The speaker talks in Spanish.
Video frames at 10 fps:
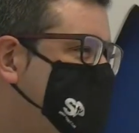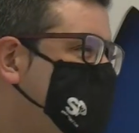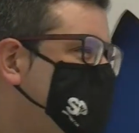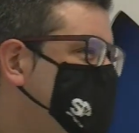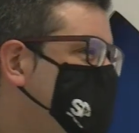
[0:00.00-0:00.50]

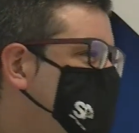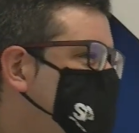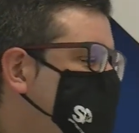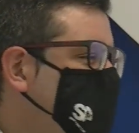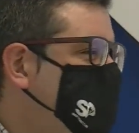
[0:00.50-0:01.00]
estamos viendo
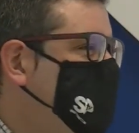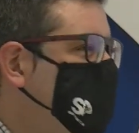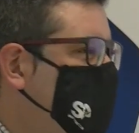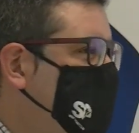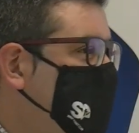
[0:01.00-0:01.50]
ese
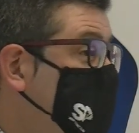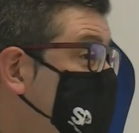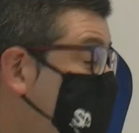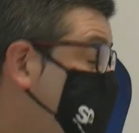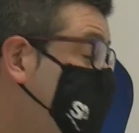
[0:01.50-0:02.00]
cambio hacia el
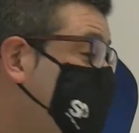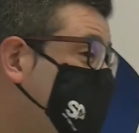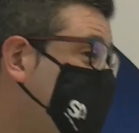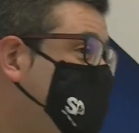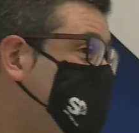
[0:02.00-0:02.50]

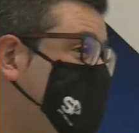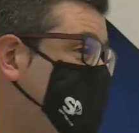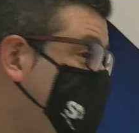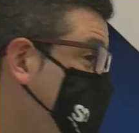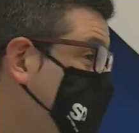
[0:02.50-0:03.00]
eléctrico que
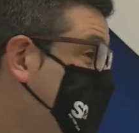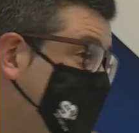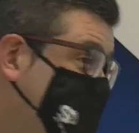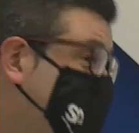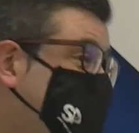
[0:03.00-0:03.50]

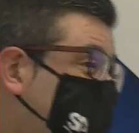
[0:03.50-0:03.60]
es a lo